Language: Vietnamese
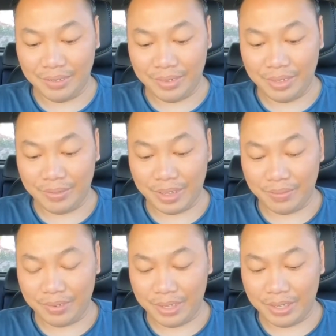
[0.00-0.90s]
Phi Nhung
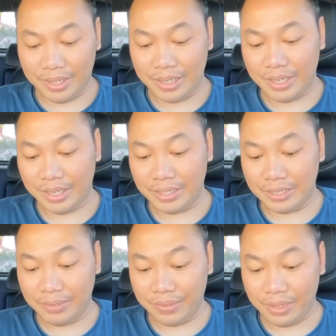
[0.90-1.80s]
các vị ơi hãy
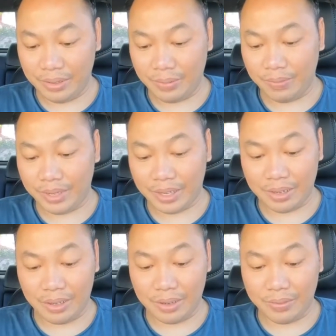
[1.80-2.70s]
thương Phi Nhung và các
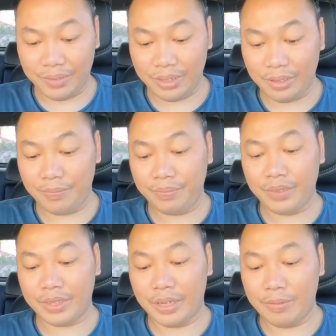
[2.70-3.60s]
con của Phi Nhung
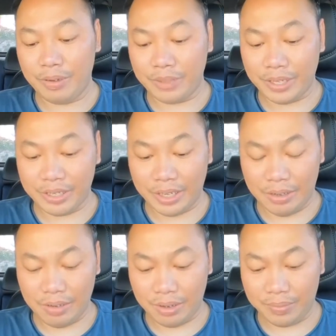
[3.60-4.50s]
tao ủng hộ các
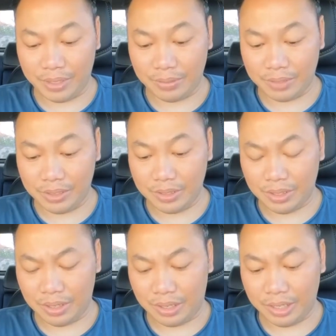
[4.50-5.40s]
cháu còn mình không thích
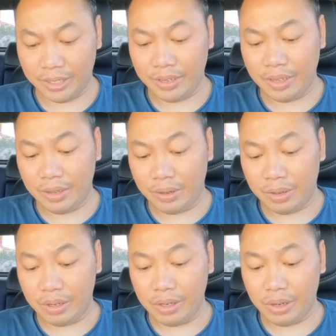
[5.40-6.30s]
họ
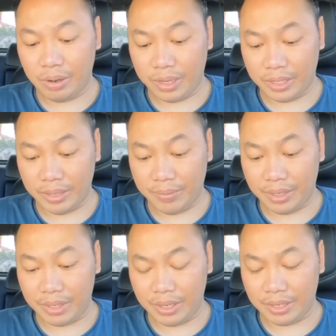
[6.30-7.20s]
hương huệ thì
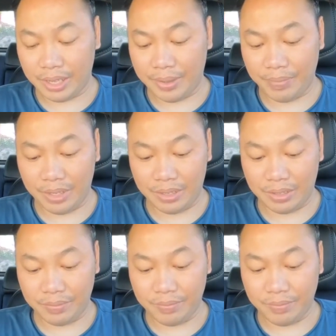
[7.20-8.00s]
mình đừng thèm nhìn